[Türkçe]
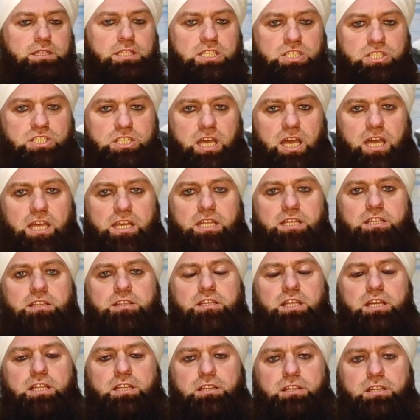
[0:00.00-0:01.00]

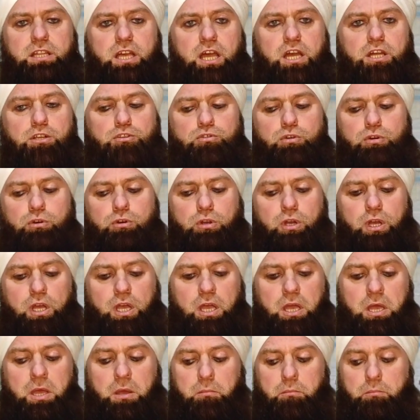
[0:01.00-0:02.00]
ticaretten daha çok
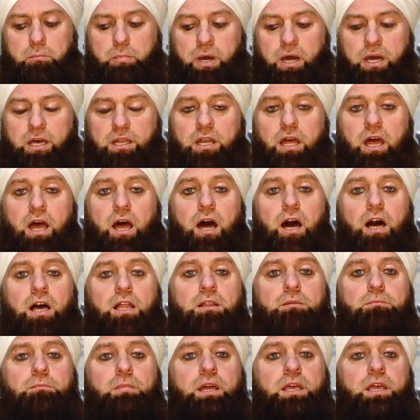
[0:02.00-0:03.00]
para
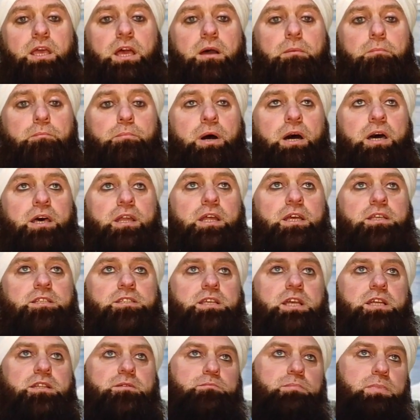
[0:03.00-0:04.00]
almaya, para
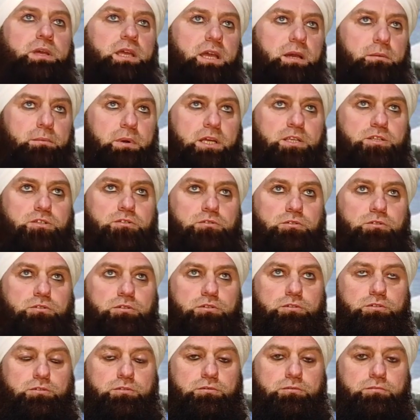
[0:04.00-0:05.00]
satmaya
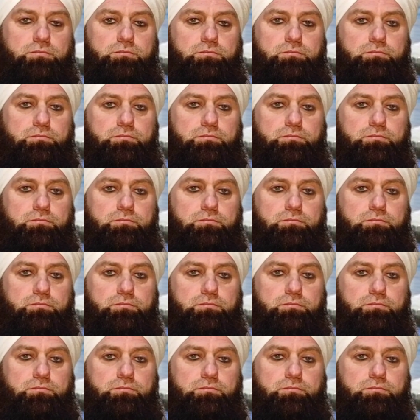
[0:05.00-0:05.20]
başlıyor.